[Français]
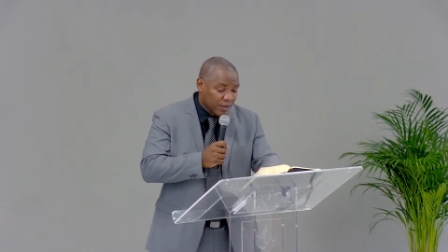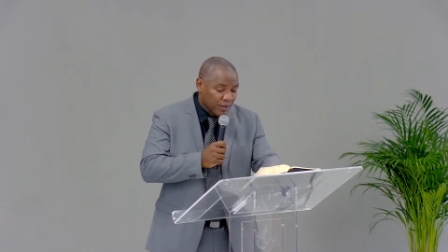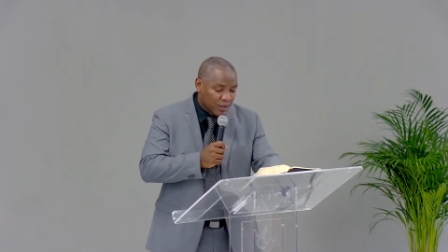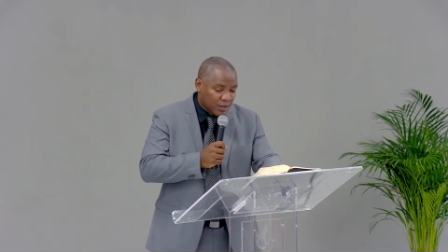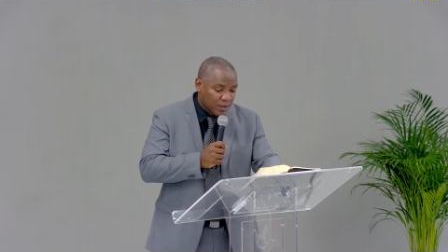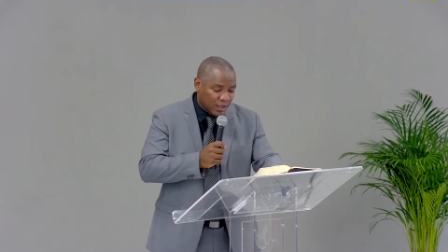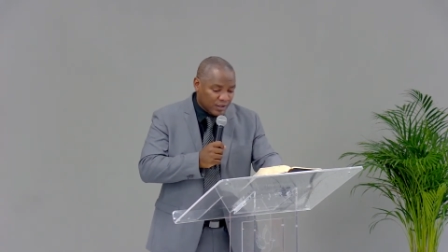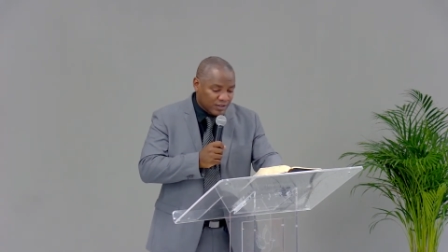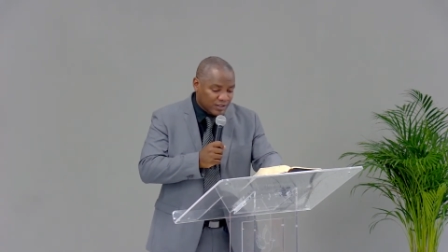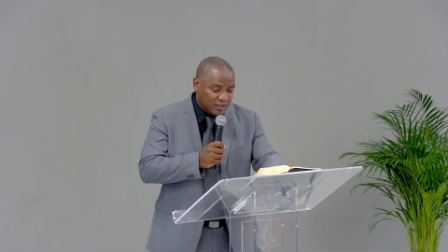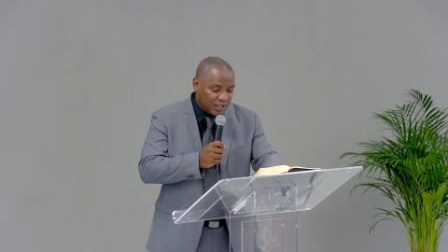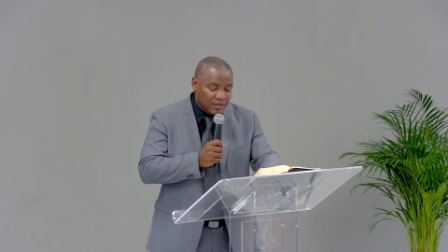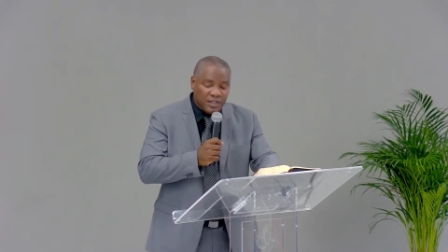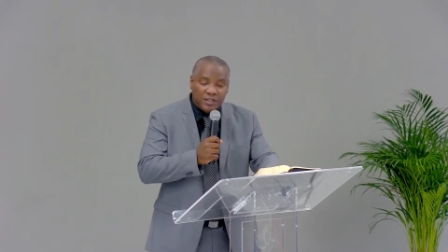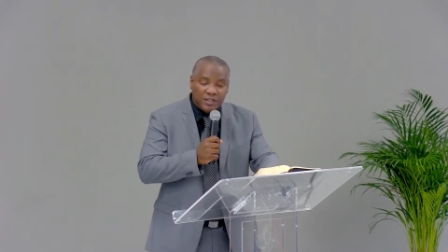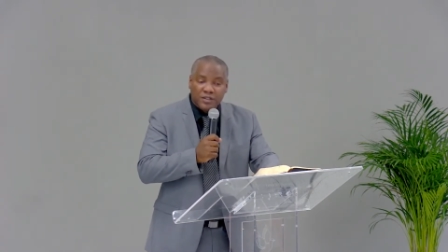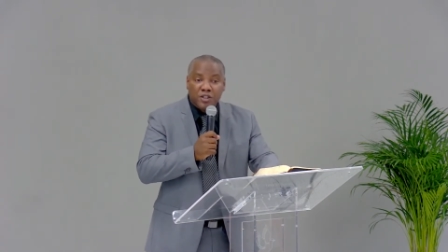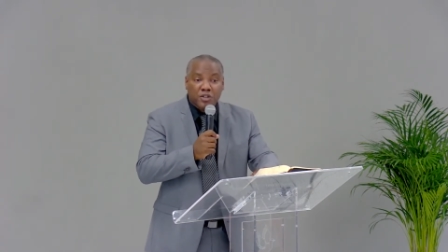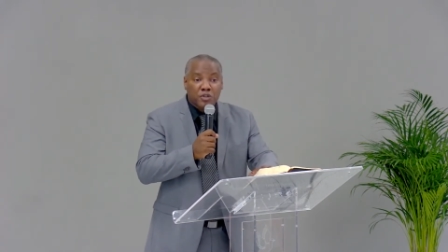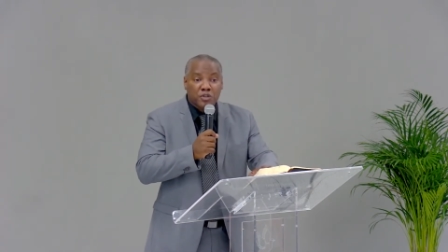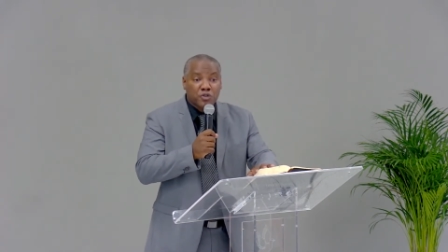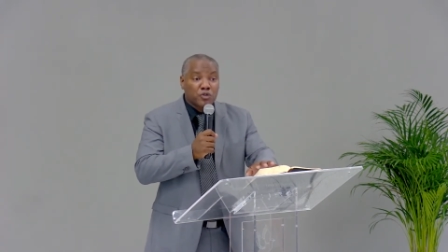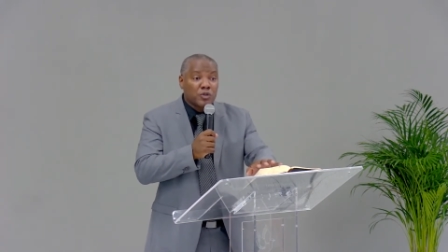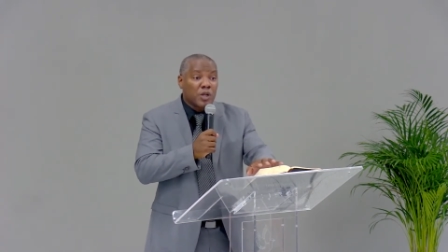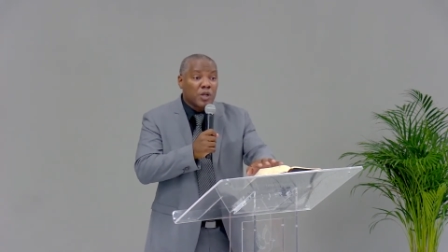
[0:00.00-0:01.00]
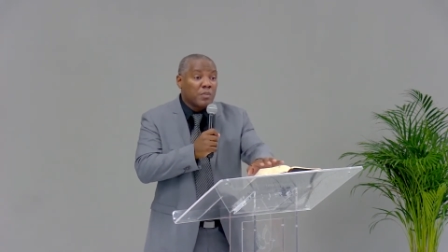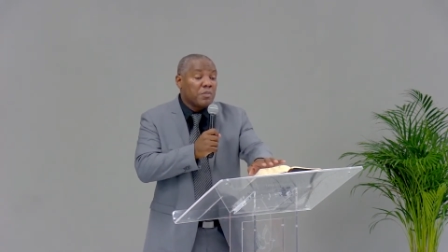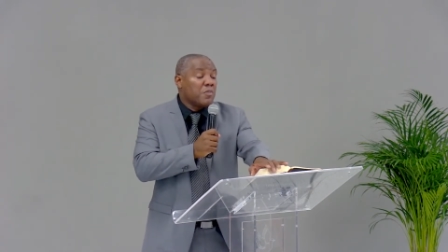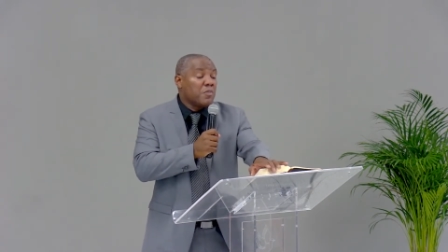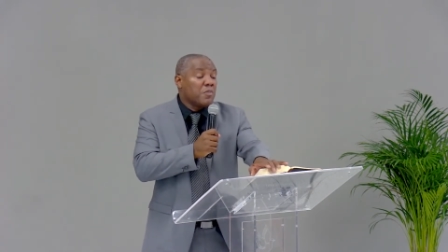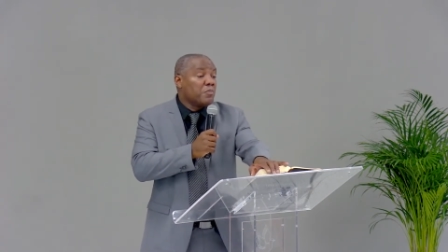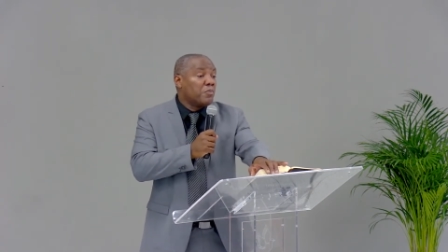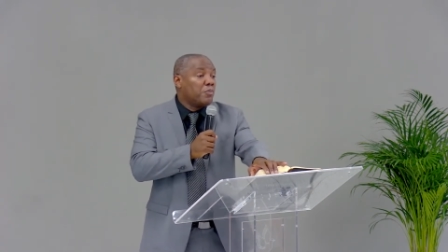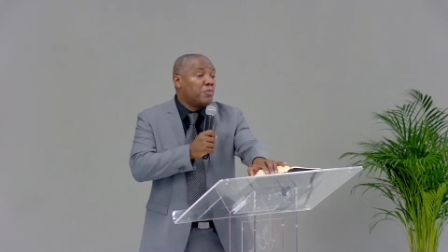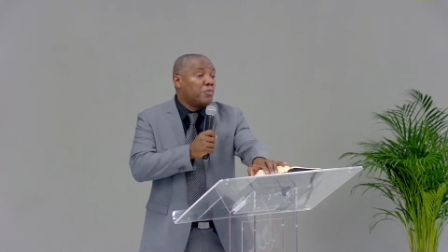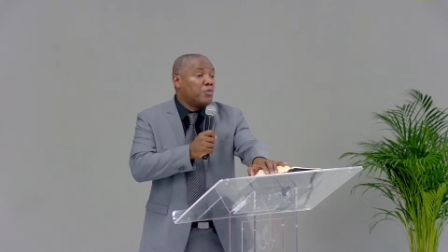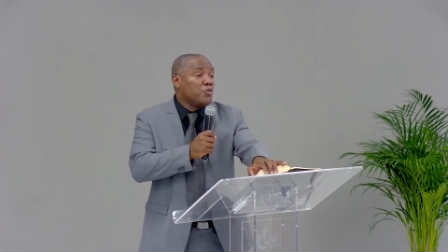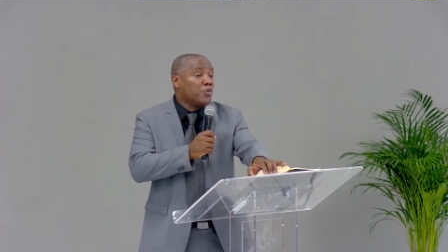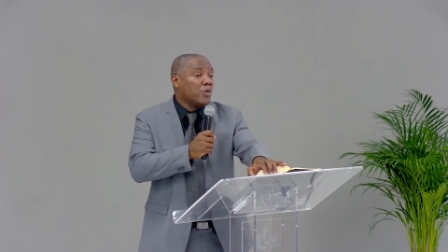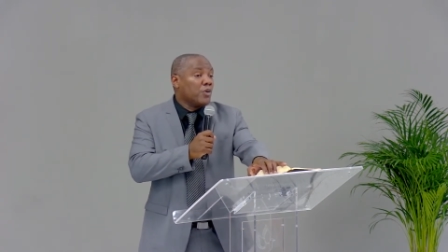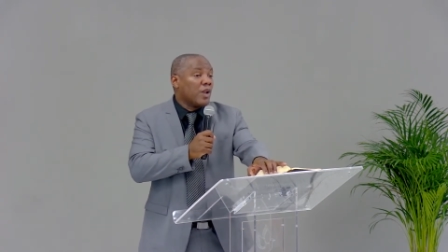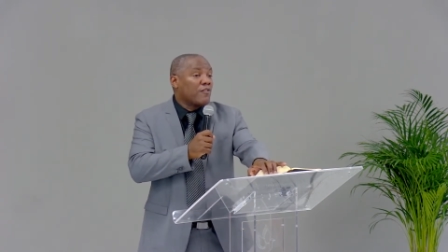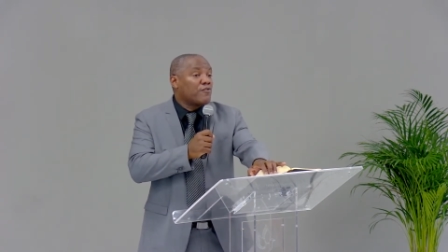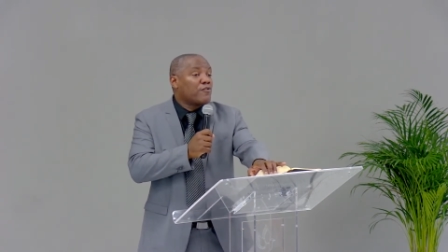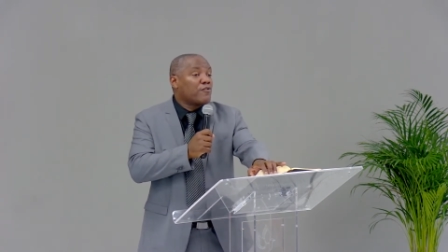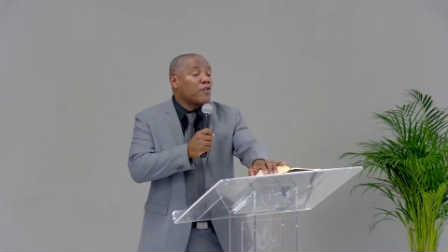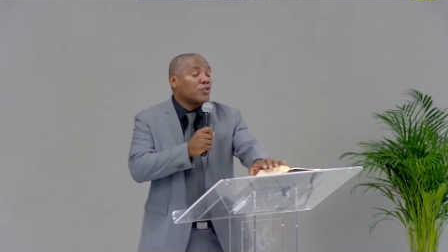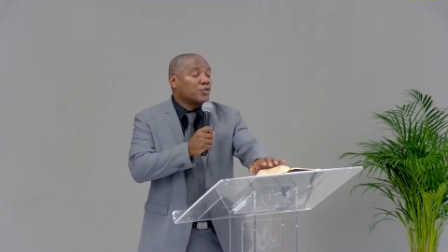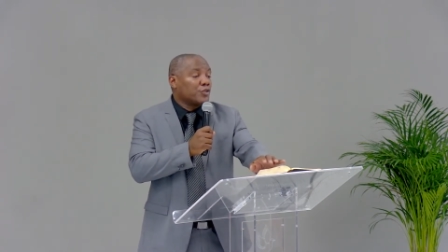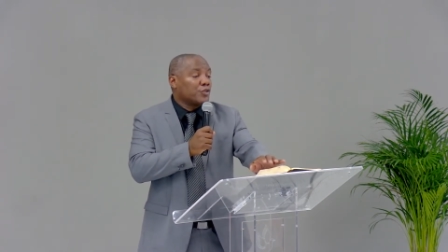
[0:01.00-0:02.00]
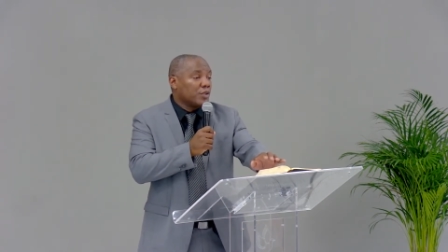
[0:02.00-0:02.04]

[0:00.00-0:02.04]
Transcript: un certain temps, tu n'as même plus la force de